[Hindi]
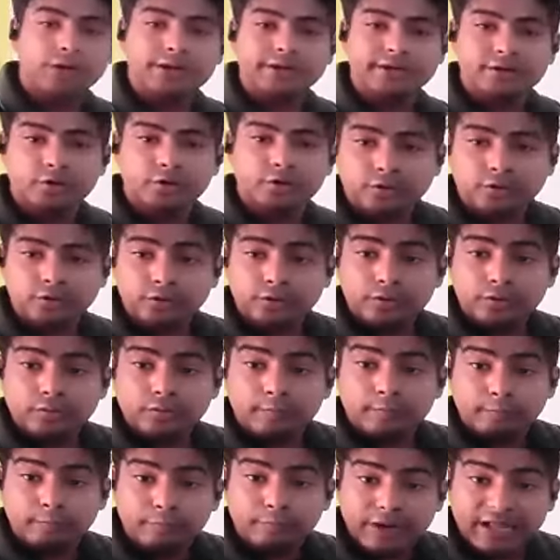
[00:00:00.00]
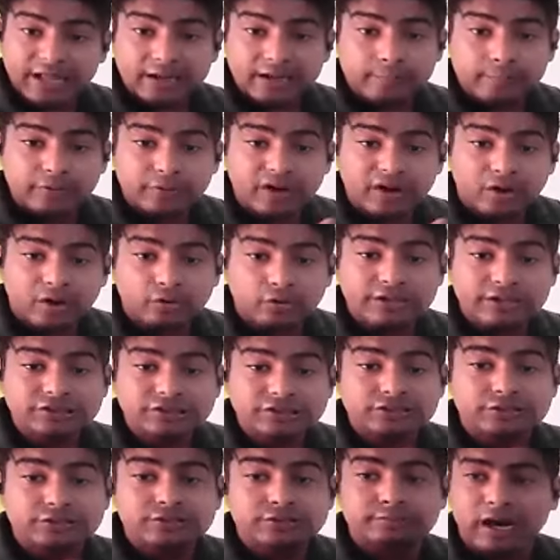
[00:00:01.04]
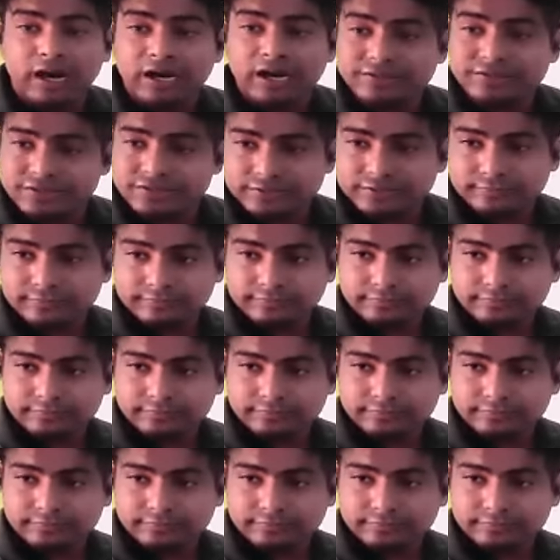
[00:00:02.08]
इनटू ब्लैक ब्राउनिश मास